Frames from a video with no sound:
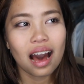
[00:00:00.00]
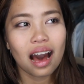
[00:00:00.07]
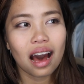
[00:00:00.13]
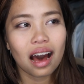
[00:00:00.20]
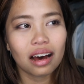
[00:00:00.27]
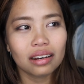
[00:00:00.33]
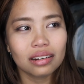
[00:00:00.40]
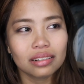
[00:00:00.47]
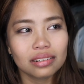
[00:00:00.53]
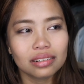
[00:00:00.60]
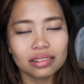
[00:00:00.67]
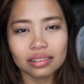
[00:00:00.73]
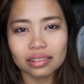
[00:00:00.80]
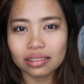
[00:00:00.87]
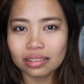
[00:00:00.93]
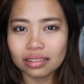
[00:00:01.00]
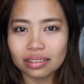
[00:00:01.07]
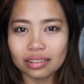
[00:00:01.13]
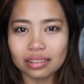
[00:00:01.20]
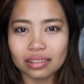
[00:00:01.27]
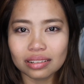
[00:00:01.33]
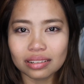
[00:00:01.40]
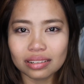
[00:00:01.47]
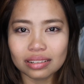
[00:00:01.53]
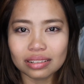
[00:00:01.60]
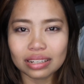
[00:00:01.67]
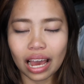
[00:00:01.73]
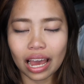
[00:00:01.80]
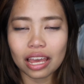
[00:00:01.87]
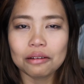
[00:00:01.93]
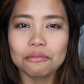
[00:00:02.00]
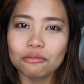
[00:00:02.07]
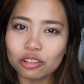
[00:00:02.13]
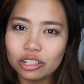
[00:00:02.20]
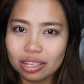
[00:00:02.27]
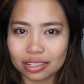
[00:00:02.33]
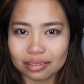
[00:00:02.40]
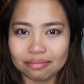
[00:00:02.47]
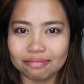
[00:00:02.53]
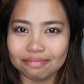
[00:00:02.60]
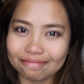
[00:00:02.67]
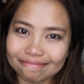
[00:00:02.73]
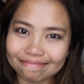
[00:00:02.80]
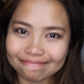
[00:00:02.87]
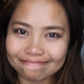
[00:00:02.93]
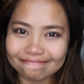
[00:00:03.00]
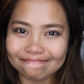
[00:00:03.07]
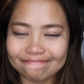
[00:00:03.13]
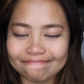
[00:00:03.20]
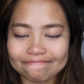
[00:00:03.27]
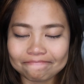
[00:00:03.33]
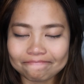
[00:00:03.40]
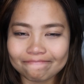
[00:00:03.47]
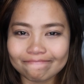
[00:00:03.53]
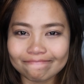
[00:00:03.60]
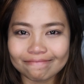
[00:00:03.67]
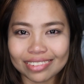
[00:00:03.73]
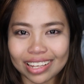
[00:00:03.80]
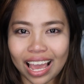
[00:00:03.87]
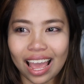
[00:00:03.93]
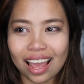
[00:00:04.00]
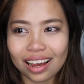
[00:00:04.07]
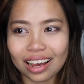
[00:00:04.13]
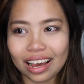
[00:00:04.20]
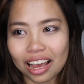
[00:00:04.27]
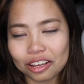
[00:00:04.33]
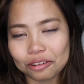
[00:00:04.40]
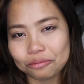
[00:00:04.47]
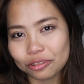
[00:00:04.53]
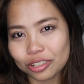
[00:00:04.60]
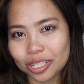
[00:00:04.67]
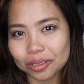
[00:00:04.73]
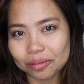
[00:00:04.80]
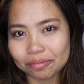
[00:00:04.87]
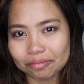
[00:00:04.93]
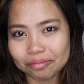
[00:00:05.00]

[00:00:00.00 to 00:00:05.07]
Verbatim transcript: Uh, kaya mo yan. Kayang-kaya mo yan.